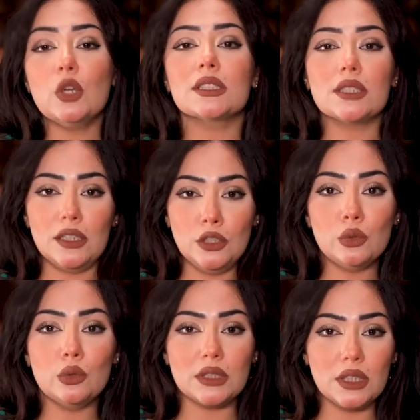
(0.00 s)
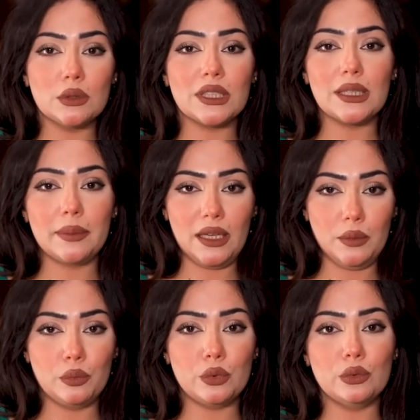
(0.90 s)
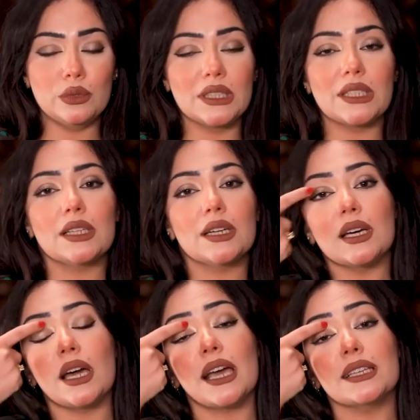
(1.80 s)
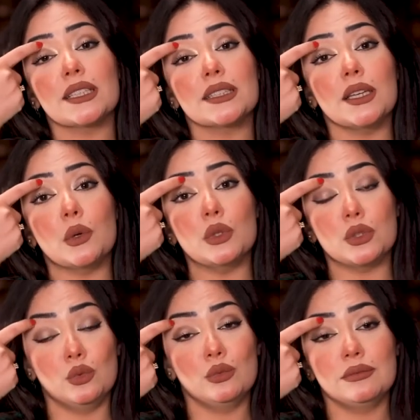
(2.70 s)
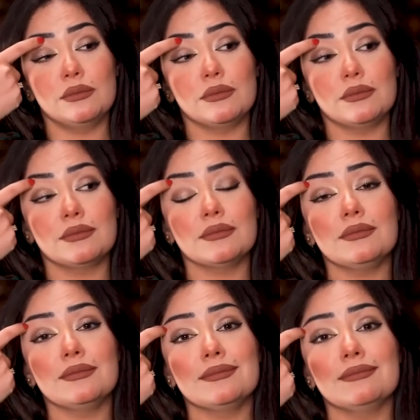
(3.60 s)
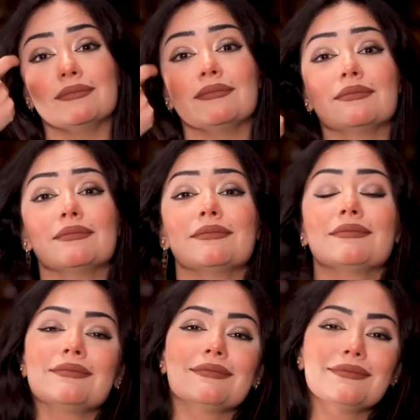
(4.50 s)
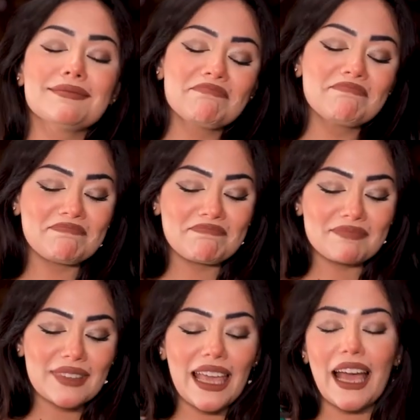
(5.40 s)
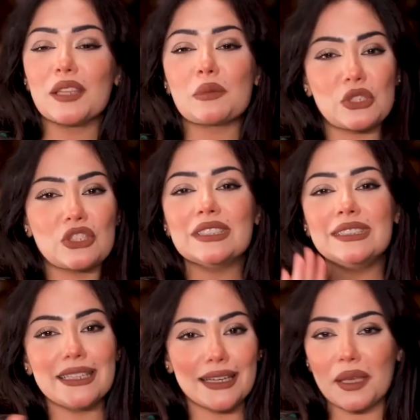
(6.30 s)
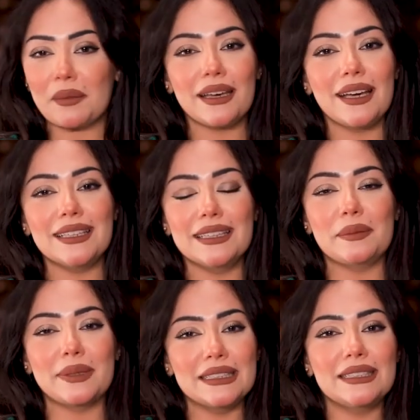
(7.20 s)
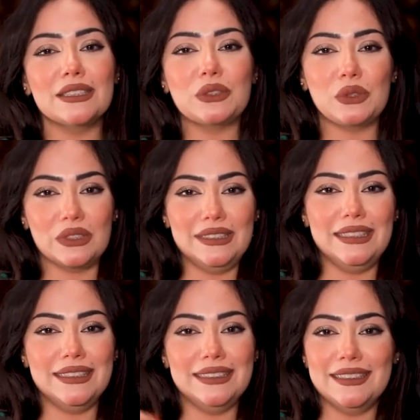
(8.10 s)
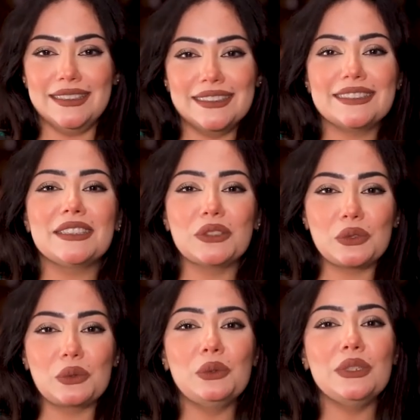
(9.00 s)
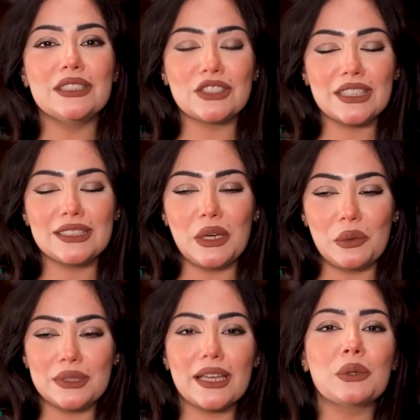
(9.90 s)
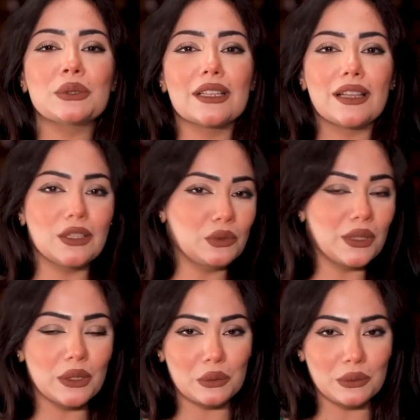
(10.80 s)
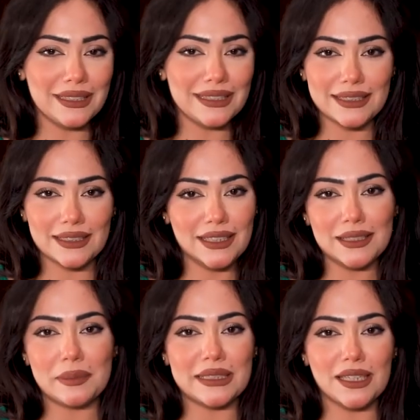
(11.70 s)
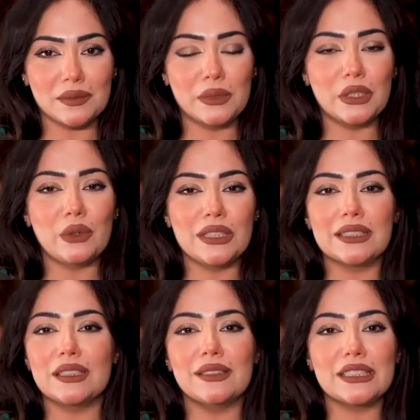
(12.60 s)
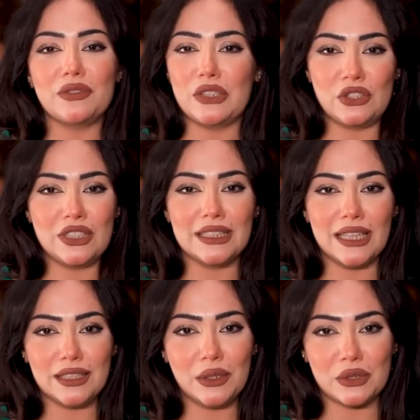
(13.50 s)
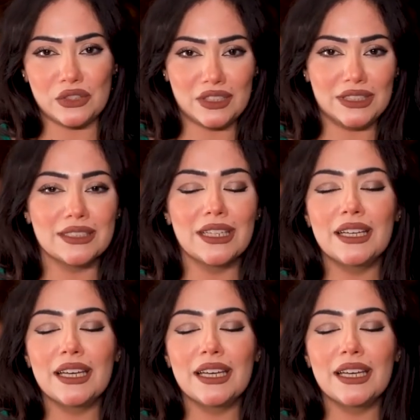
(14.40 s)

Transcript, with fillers: رحت صارحته وقلت له ان انا بحبه وان انا عايزه اتجوزه م -م -م. انا مش ضد يا جماعه ان بنت يعني تقول لشخص او تاخد الخطوه الاولى لان احنا بني ادمين واحنا دلوقتي في 2023